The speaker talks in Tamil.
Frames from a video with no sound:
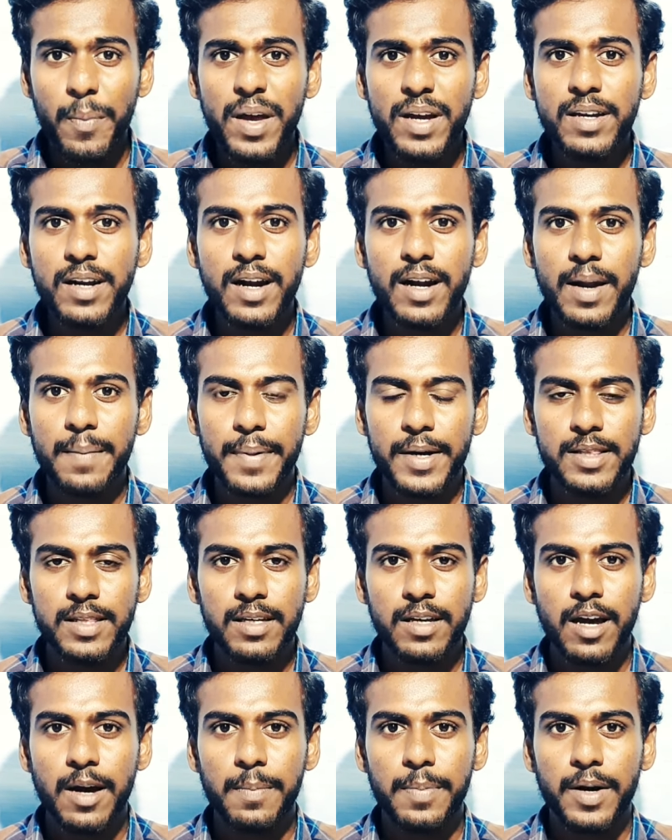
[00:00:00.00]
ஒமேக்ரானில்
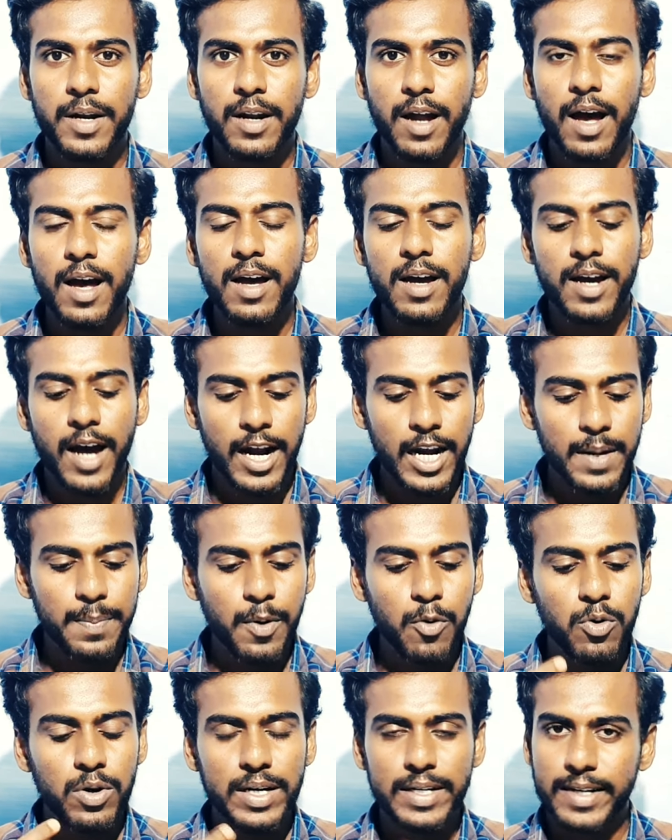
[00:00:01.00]
பார்த்தீங்க அப்படின்னா
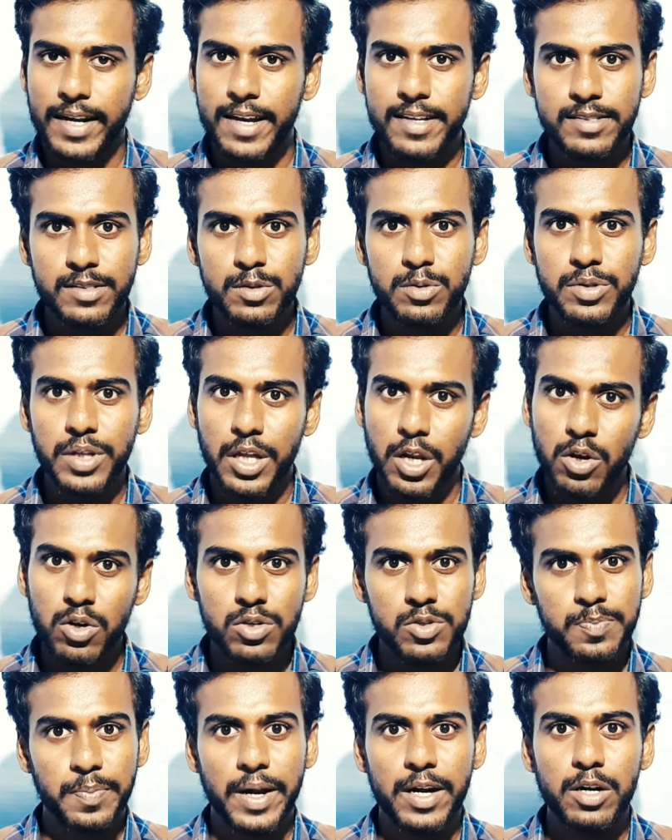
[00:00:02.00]
கண்டிப்பாக உங்களுக்கு டேஸ்ட்டும்
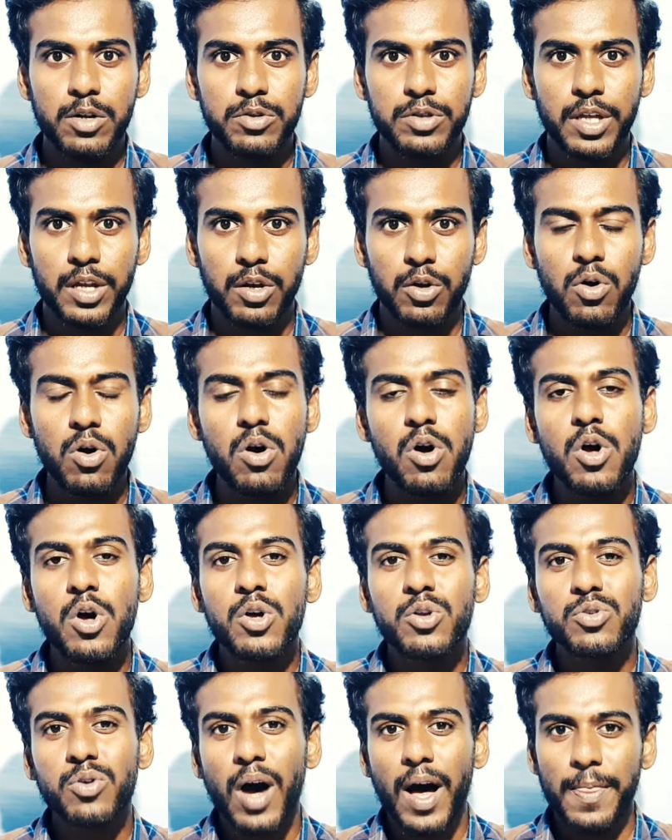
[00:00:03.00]
தெரியும் ஸ்மெல்லும் தெரியும்
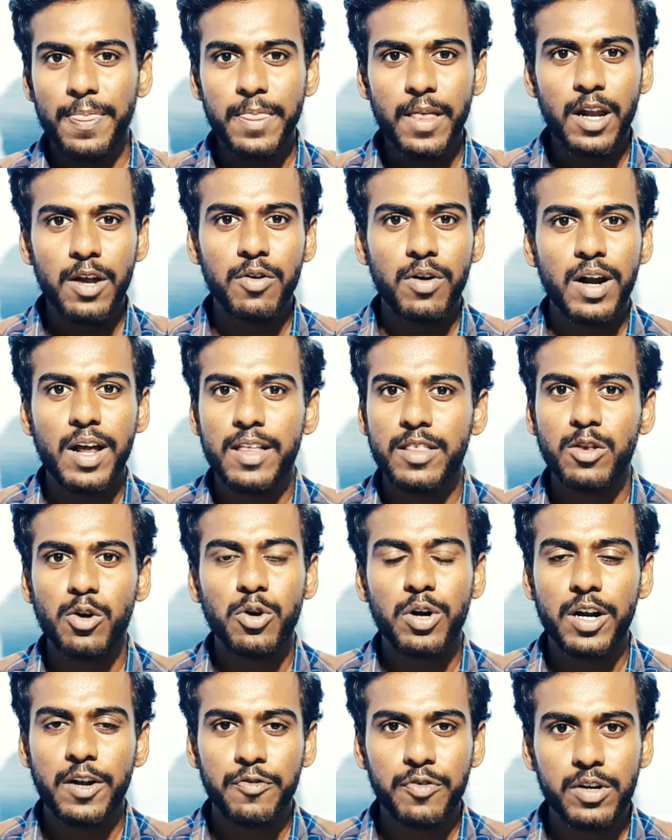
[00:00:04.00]
ஸோ அந்த அளவுக்குலாம் எந்த
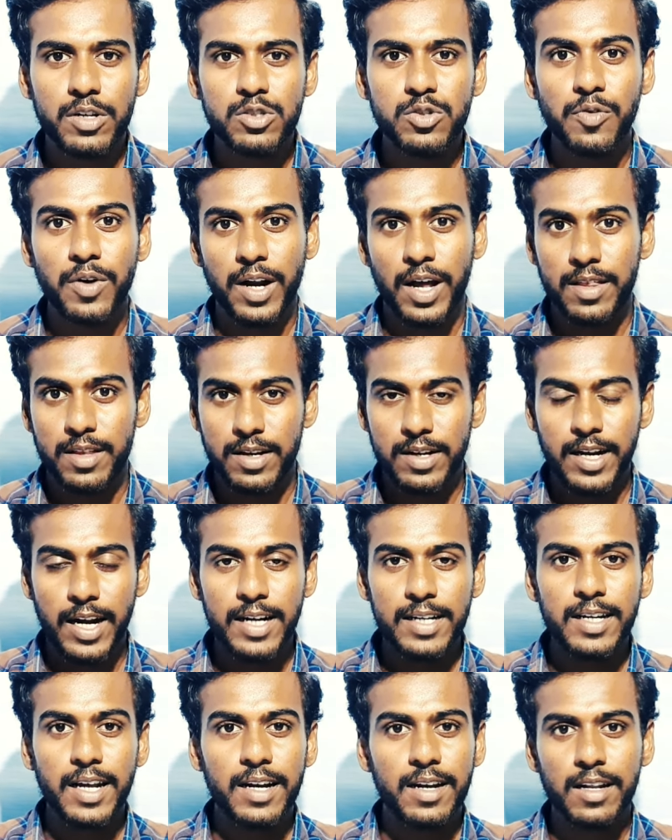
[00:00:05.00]
ஒரு டிஃப்ரென்ஸும் வராது
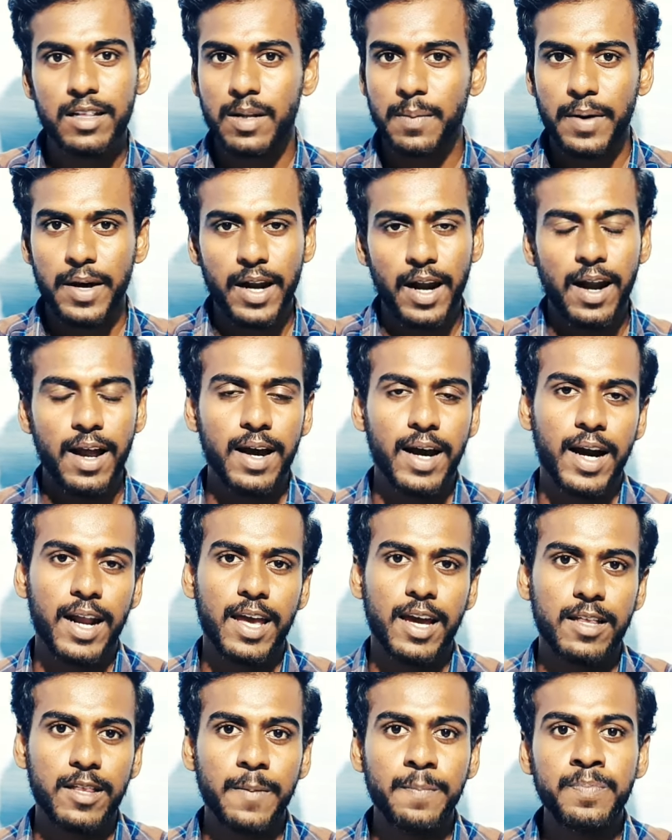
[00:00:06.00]
டெல்டாவில் இந்த மாதிரிலாம்
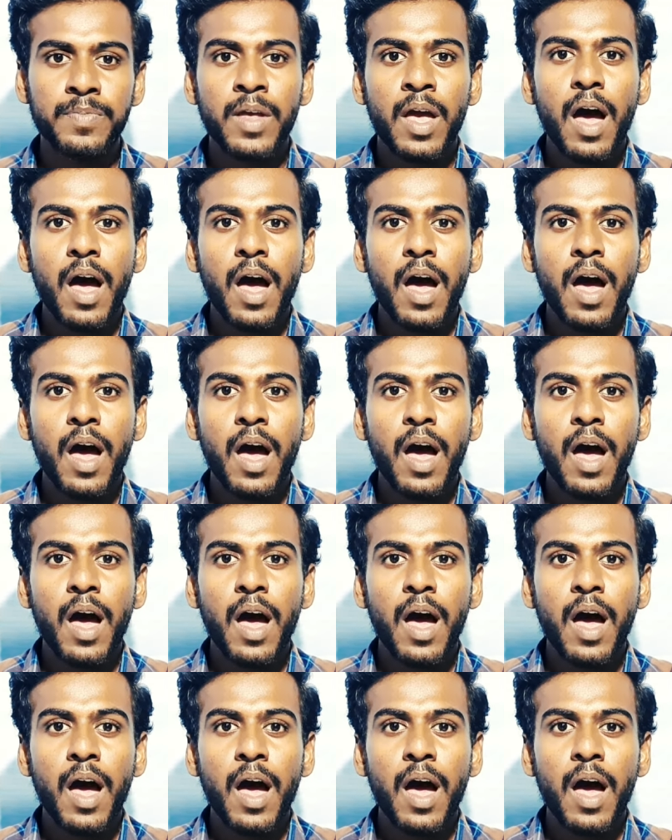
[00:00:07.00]
கிடையாது